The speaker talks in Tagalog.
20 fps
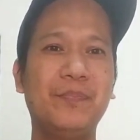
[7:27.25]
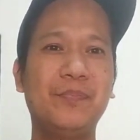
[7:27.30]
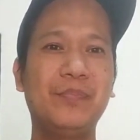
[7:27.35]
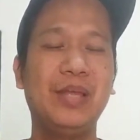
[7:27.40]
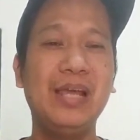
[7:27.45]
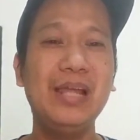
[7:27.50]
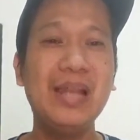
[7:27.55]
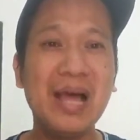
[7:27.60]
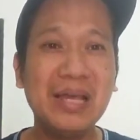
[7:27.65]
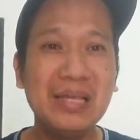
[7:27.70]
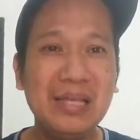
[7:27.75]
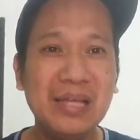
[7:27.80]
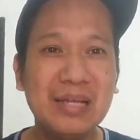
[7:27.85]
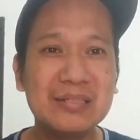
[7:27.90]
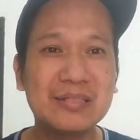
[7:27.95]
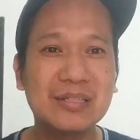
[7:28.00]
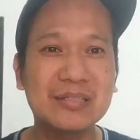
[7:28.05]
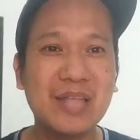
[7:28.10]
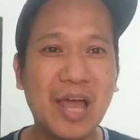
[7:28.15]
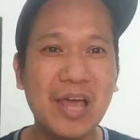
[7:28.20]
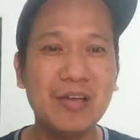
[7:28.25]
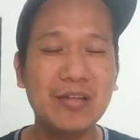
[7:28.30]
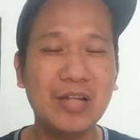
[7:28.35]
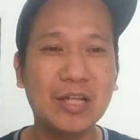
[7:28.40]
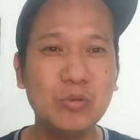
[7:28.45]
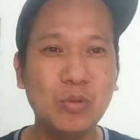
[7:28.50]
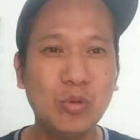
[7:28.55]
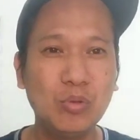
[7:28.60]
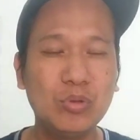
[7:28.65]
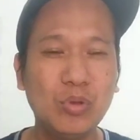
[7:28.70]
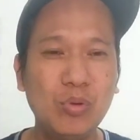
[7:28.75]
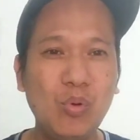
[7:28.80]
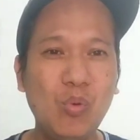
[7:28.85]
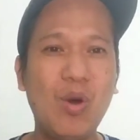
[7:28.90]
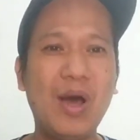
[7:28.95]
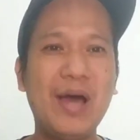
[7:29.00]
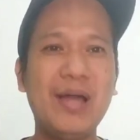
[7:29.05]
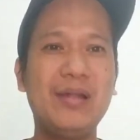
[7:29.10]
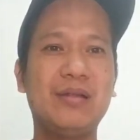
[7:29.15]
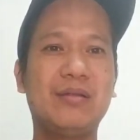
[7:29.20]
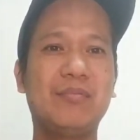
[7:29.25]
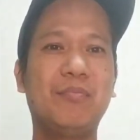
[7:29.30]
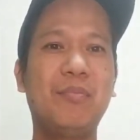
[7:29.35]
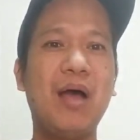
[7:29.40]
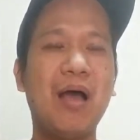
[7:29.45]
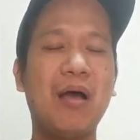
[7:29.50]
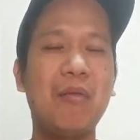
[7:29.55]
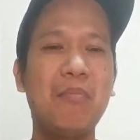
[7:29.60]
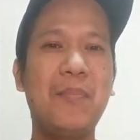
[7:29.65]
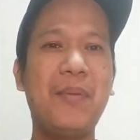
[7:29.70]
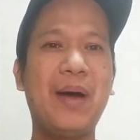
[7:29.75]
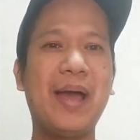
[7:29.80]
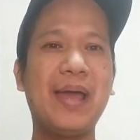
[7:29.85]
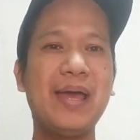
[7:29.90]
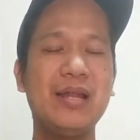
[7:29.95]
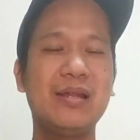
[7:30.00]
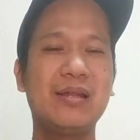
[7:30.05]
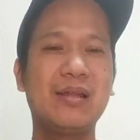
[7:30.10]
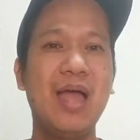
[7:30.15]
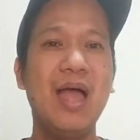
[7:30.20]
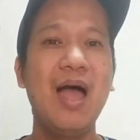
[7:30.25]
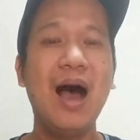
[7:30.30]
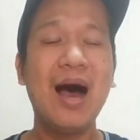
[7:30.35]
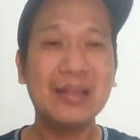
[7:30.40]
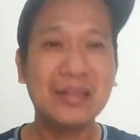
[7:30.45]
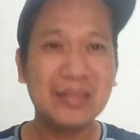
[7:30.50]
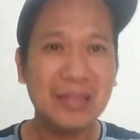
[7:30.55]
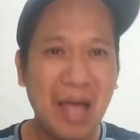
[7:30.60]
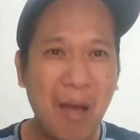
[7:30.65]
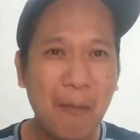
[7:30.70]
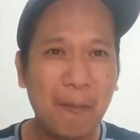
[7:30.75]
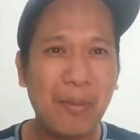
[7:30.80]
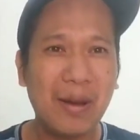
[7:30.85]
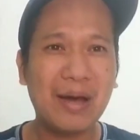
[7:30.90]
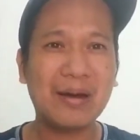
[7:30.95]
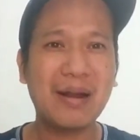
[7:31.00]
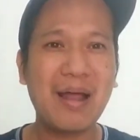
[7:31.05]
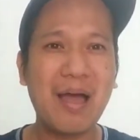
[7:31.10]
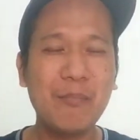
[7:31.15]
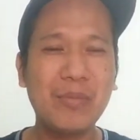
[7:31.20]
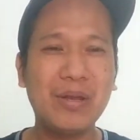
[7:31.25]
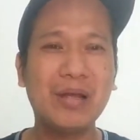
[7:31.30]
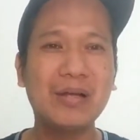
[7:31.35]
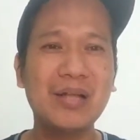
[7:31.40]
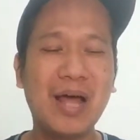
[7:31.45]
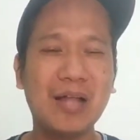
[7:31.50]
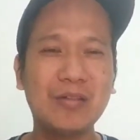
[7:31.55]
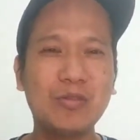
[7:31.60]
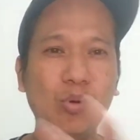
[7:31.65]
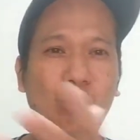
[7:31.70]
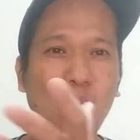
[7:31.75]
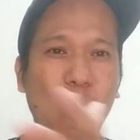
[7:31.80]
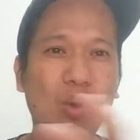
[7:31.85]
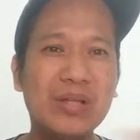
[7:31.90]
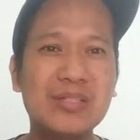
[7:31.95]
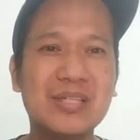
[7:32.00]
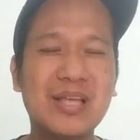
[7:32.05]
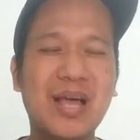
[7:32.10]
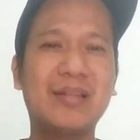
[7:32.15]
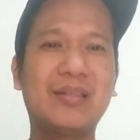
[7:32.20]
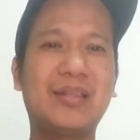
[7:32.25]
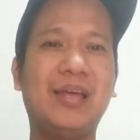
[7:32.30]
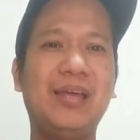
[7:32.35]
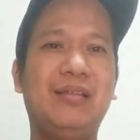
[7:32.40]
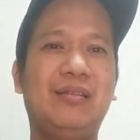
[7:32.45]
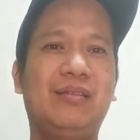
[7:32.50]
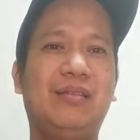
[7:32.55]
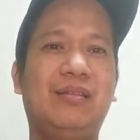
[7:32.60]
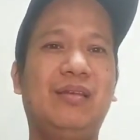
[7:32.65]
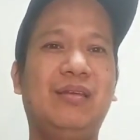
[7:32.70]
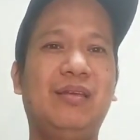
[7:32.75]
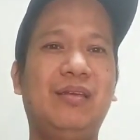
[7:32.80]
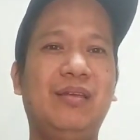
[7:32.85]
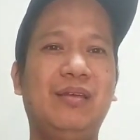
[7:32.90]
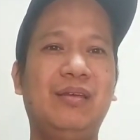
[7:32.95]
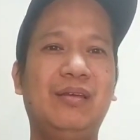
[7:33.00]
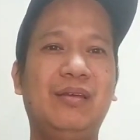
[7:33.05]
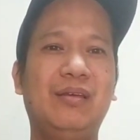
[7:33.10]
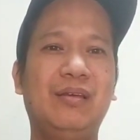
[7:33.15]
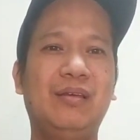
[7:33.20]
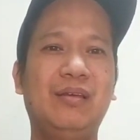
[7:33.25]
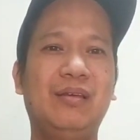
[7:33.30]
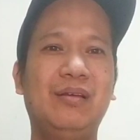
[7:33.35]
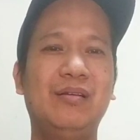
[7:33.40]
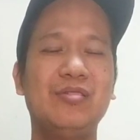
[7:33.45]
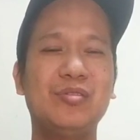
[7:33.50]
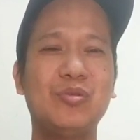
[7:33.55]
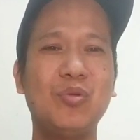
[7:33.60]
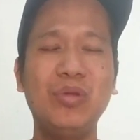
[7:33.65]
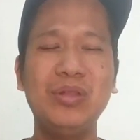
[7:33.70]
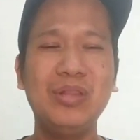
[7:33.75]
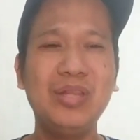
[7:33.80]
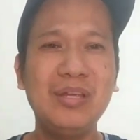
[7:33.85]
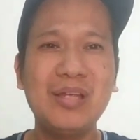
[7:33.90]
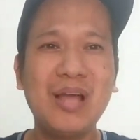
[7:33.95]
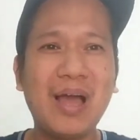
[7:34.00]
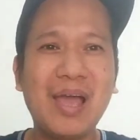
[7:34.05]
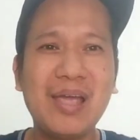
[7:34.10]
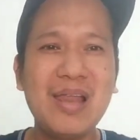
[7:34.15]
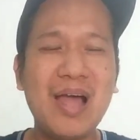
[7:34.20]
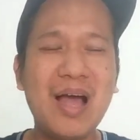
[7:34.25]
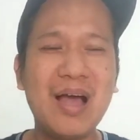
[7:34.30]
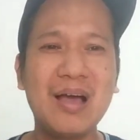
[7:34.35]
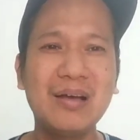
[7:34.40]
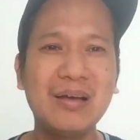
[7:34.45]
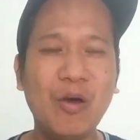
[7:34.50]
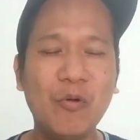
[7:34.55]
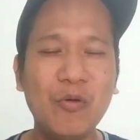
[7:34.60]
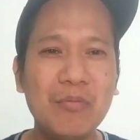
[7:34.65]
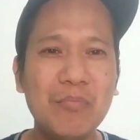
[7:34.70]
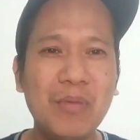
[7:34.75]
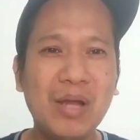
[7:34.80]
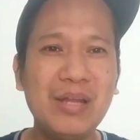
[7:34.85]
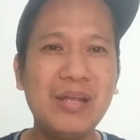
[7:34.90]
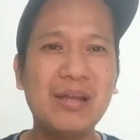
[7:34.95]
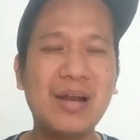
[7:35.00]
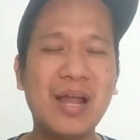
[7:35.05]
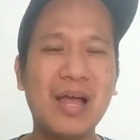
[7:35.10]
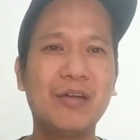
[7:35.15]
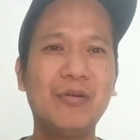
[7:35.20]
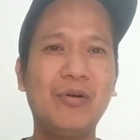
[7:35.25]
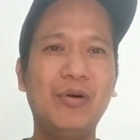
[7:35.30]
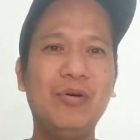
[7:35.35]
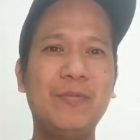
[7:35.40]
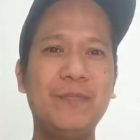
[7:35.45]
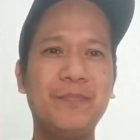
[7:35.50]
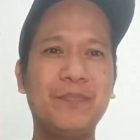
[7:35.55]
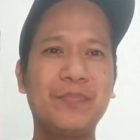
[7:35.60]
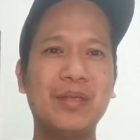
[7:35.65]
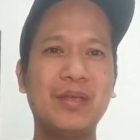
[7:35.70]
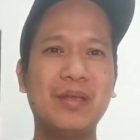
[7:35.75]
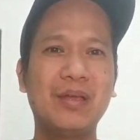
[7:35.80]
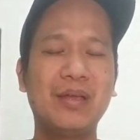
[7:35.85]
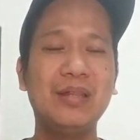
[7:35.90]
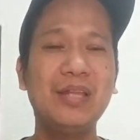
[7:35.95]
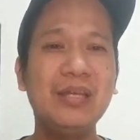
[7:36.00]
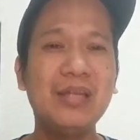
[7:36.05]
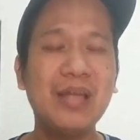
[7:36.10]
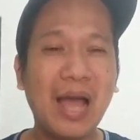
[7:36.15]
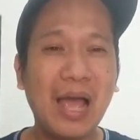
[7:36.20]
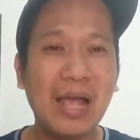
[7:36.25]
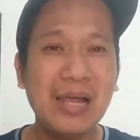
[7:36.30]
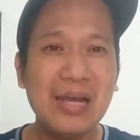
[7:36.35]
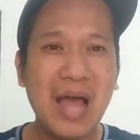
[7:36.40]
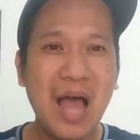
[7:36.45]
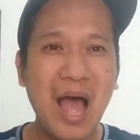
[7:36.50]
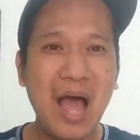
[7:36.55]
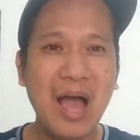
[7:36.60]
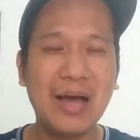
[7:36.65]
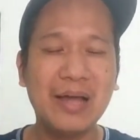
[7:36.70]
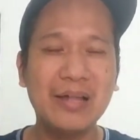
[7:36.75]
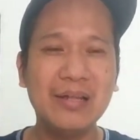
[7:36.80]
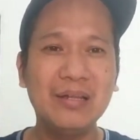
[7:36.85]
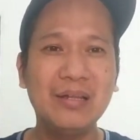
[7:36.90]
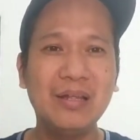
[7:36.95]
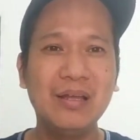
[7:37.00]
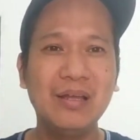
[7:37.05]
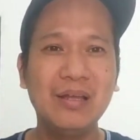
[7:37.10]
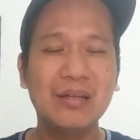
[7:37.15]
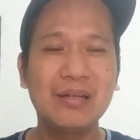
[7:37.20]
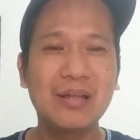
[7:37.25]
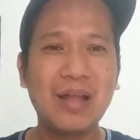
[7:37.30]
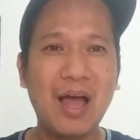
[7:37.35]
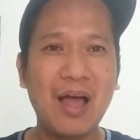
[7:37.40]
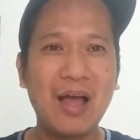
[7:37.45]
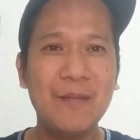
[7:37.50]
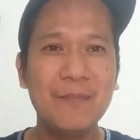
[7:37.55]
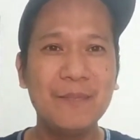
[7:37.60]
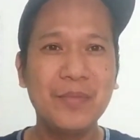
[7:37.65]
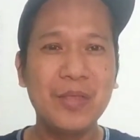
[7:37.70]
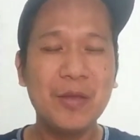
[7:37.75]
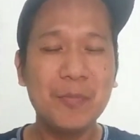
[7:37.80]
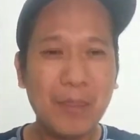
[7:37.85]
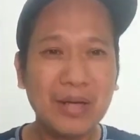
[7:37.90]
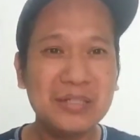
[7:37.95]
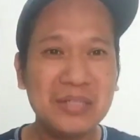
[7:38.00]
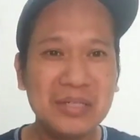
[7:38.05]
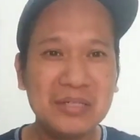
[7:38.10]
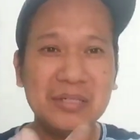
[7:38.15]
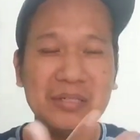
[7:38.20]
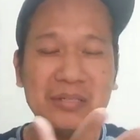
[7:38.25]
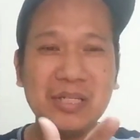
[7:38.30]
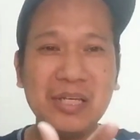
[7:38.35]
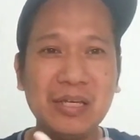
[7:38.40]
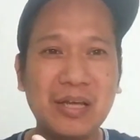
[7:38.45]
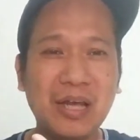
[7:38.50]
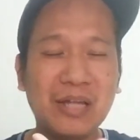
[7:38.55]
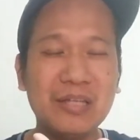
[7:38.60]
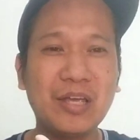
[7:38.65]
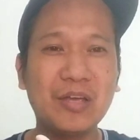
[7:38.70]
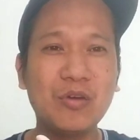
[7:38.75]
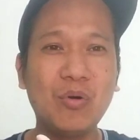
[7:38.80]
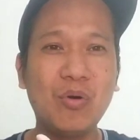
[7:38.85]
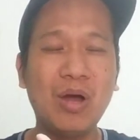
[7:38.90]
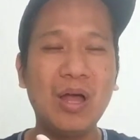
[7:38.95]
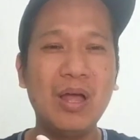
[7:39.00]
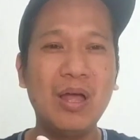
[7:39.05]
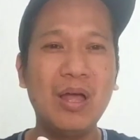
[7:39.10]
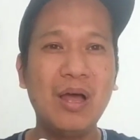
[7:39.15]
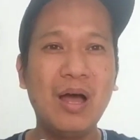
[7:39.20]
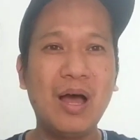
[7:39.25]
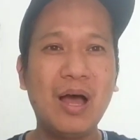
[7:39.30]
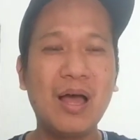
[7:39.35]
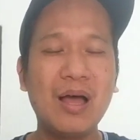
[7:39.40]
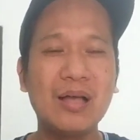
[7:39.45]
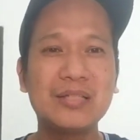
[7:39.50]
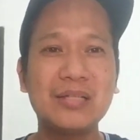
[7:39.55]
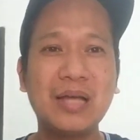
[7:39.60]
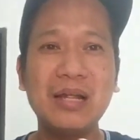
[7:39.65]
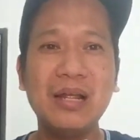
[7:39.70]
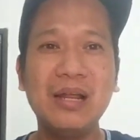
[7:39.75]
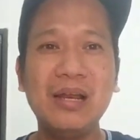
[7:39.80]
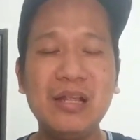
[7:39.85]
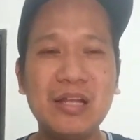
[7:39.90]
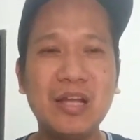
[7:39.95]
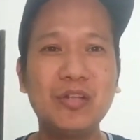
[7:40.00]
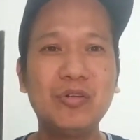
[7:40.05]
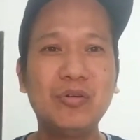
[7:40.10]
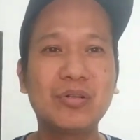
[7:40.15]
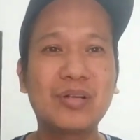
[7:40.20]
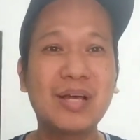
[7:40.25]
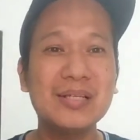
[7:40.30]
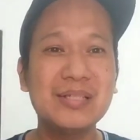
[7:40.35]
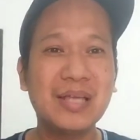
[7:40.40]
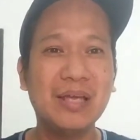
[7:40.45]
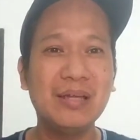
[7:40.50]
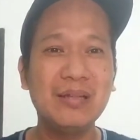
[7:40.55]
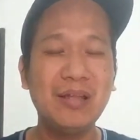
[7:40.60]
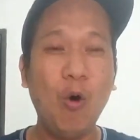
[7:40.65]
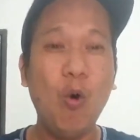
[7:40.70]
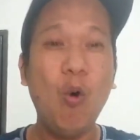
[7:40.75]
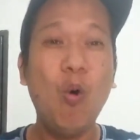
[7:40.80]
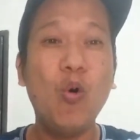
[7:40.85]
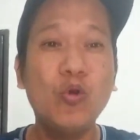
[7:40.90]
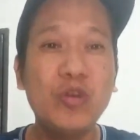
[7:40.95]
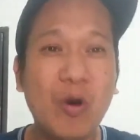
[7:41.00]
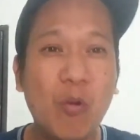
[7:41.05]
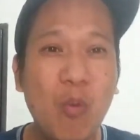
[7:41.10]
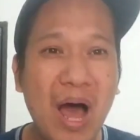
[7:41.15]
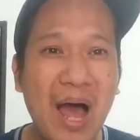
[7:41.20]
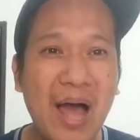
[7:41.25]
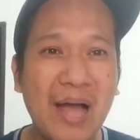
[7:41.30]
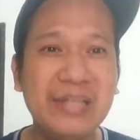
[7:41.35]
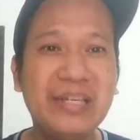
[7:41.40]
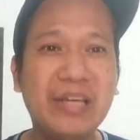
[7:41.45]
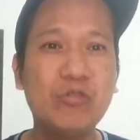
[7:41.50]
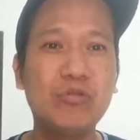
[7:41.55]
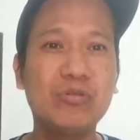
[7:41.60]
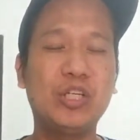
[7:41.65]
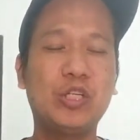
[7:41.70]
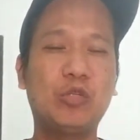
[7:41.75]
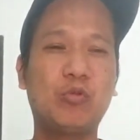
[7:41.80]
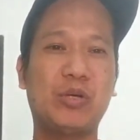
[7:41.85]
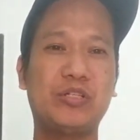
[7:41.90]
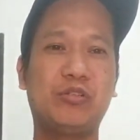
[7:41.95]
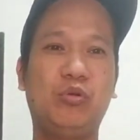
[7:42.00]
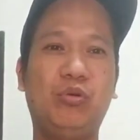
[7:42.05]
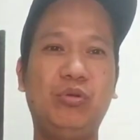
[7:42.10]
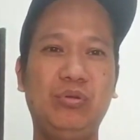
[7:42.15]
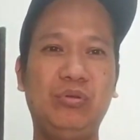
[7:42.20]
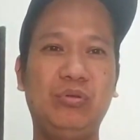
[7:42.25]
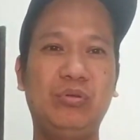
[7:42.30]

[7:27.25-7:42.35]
Ilang years na tayong natutulungan, mga kababayan. At napakarami ng natulungan sa atin. So hindi niya kailangan gawing manira, no? Hindi niya kailangan na pagsisiksikan niya yung uh, sarili niya doon kasi nauunawaan niya yung sitwasyon.